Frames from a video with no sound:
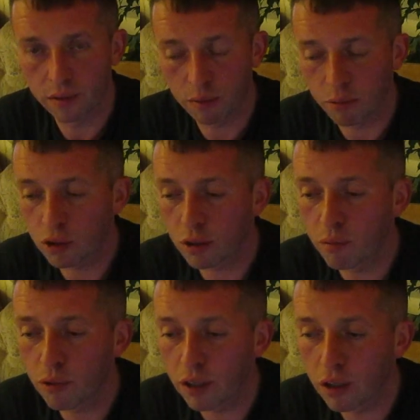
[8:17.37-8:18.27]
Że
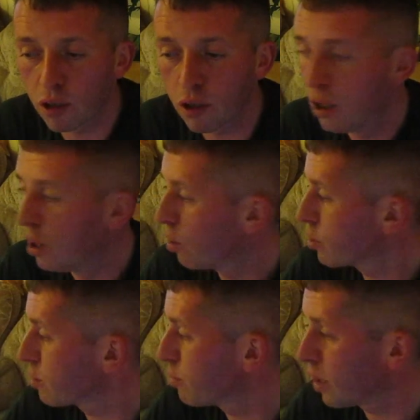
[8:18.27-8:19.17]
potrzebuję go
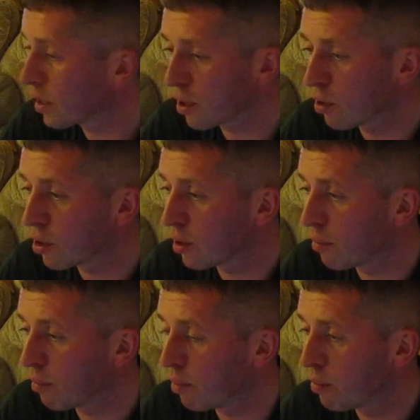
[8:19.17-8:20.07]
chociażby dlatego, że
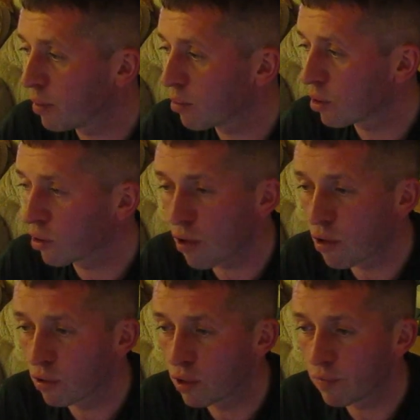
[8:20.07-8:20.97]
miał się do
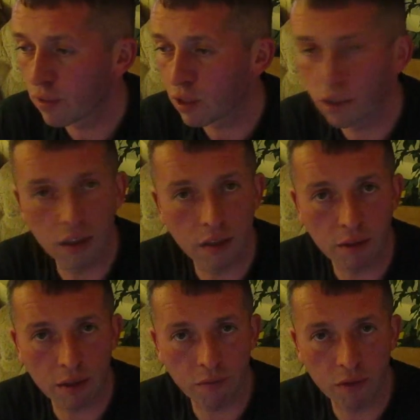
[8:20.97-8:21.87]
kogo odezwać, kiedy jestem
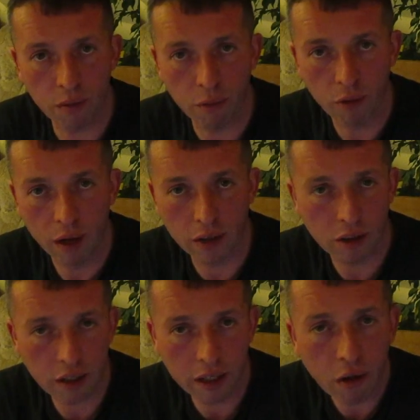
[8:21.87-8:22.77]
sam w domu. Ale to
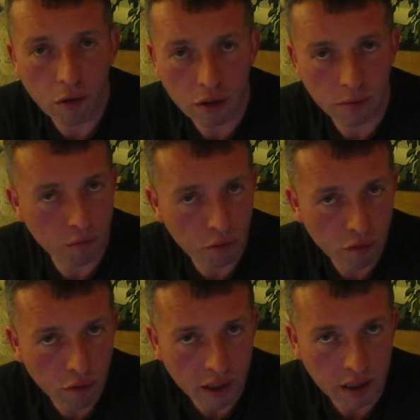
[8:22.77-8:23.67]
jest egoizm, mój
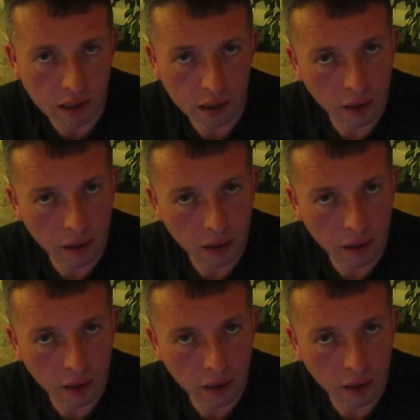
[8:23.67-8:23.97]
własny.